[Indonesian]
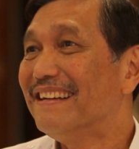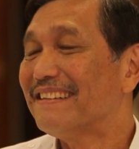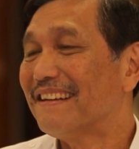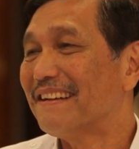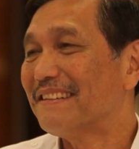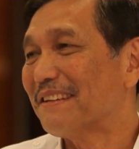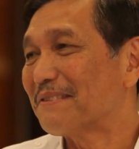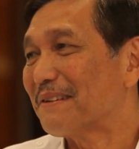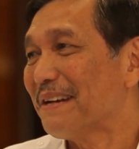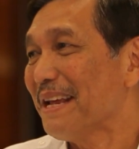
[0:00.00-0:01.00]
Ya,
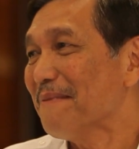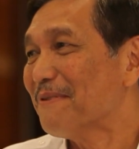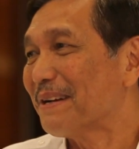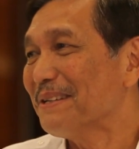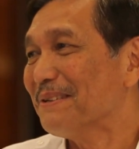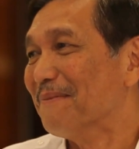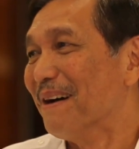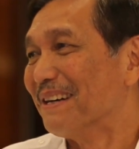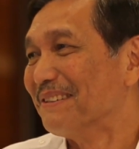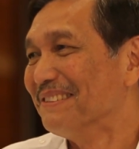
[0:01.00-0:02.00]
yesterday mungkin
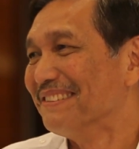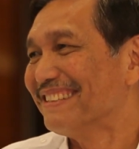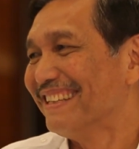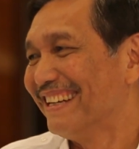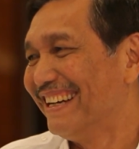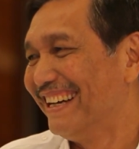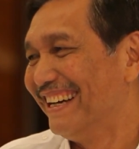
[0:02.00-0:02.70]
juga bagus. Oh, ya.